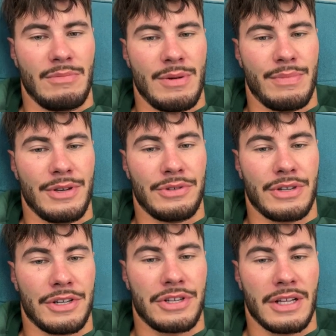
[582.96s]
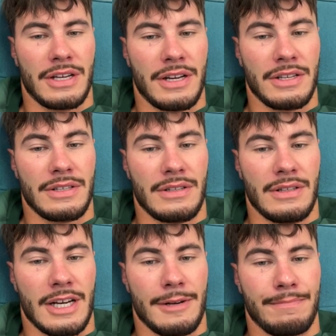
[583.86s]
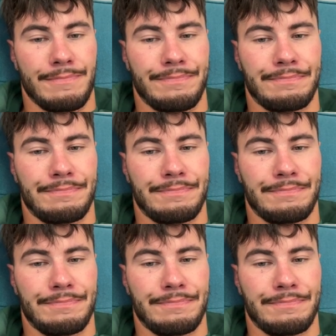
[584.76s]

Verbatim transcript: Тебе импонирует, как человек Крис? Да.